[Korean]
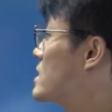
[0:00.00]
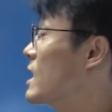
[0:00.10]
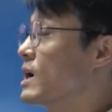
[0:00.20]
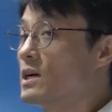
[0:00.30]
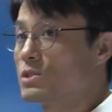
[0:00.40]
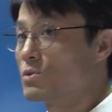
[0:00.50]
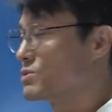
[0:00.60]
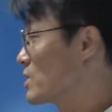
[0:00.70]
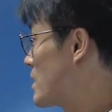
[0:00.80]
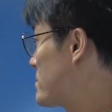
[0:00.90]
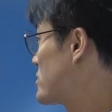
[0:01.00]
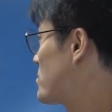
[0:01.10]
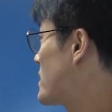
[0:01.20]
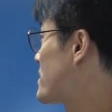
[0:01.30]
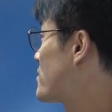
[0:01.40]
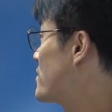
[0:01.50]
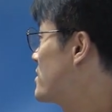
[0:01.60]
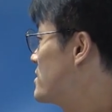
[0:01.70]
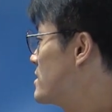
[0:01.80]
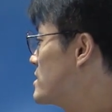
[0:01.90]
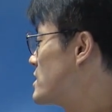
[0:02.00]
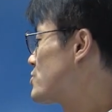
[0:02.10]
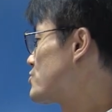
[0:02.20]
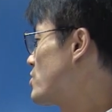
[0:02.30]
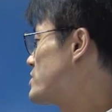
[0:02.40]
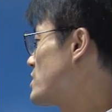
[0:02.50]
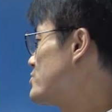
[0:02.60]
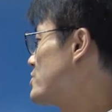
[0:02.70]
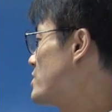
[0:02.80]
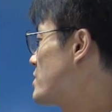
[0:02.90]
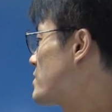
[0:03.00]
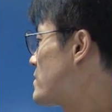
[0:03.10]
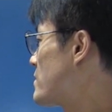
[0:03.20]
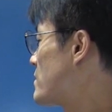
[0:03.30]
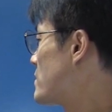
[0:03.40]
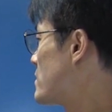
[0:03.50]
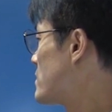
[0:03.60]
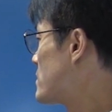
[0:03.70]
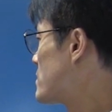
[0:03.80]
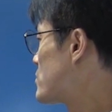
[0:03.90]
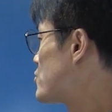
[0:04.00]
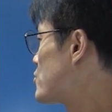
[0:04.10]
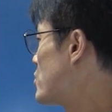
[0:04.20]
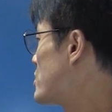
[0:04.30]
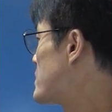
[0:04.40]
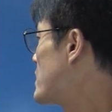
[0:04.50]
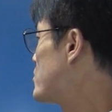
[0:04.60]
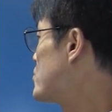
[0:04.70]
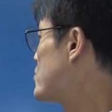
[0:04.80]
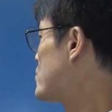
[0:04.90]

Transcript: 자, 좀 앞에서 봤던 자, 네, 주거의 자유죠. 주거의 자유.